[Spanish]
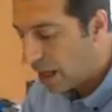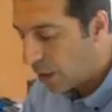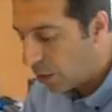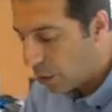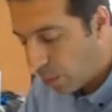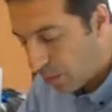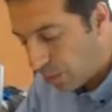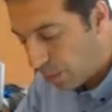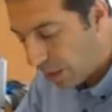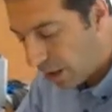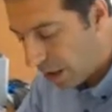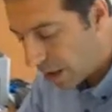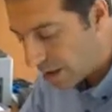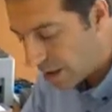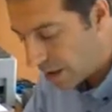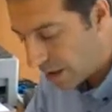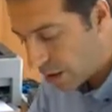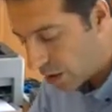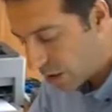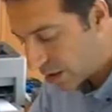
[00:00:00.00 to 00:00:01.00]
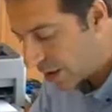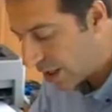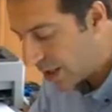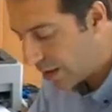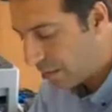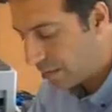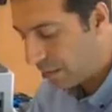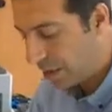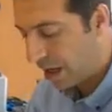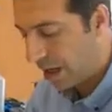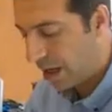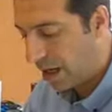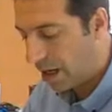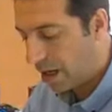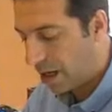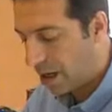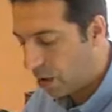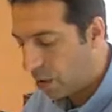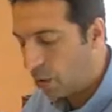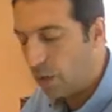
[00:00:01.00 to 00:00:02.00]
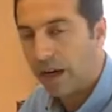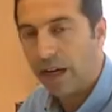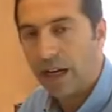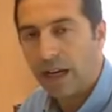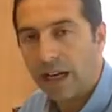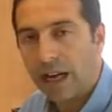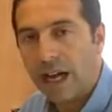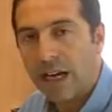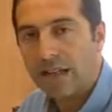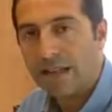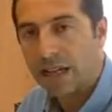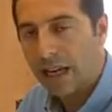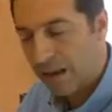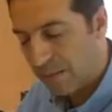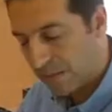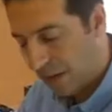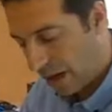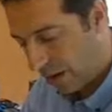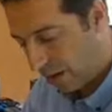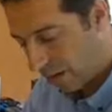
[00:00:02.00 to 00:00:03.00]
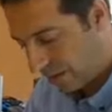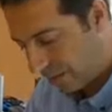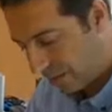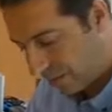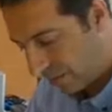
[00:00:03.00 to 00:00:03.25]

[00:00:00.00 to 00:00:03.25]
no podía sino estar en pie o arrancarse la mano.